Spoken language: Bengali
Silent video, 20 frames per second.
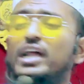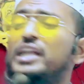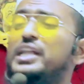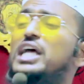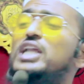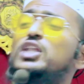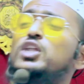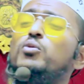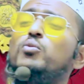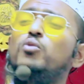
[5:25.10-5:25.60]

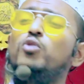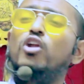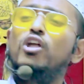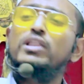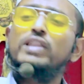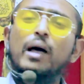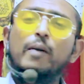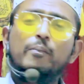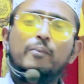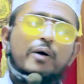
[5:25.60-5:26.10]
ন্যায্য মূল্য
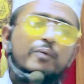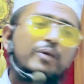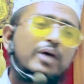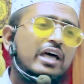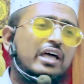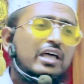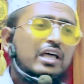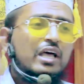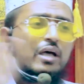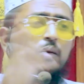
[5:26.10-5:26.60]
দাম পাবে
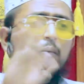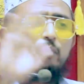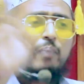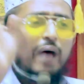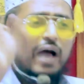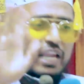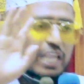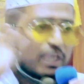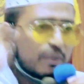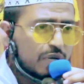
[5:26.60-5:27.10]

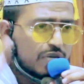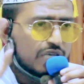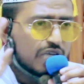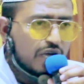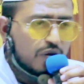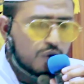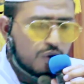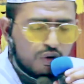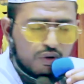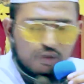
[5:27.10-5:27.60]
পানি
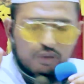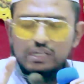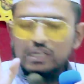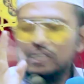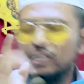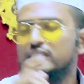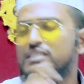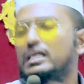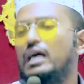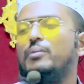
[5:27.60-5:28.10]
মিশানো
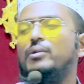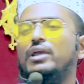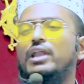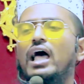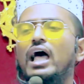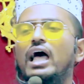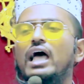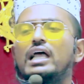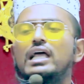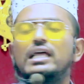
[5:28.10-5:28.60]
যাবে
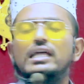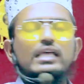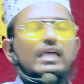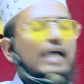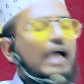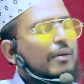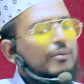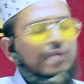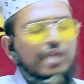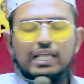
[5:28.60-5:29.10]
না এ
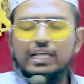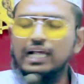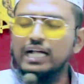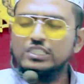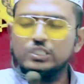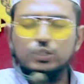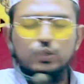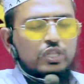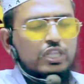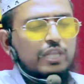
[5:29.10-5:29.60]
আমি এই কাজ
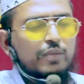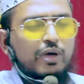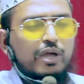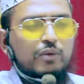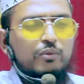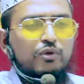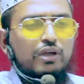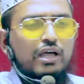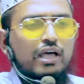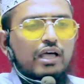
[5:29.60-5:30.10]
করতে
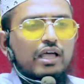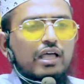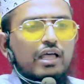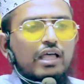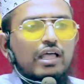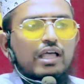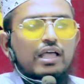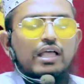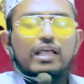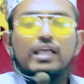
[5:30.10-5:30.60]
পারবো
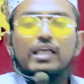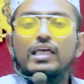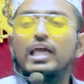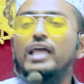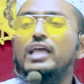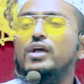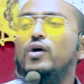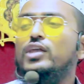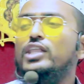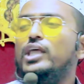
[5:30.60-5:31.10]

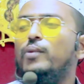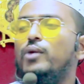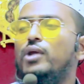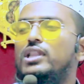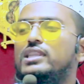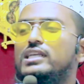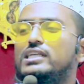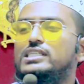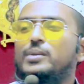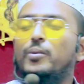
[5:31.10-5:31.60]
এই কথা
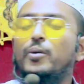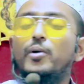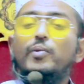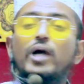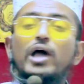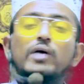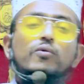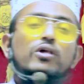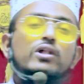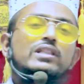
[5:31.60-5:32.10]
বলতেছে
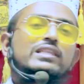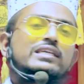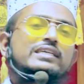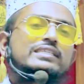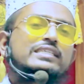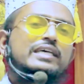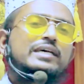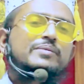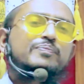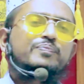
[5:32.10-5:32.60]
বাবাই
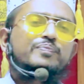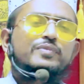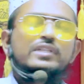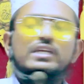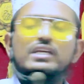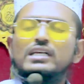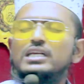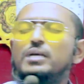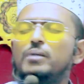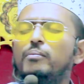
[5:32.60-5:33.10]
বলতেছে
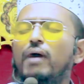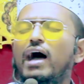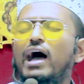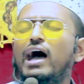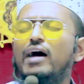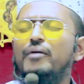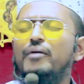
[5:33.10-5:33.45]
মা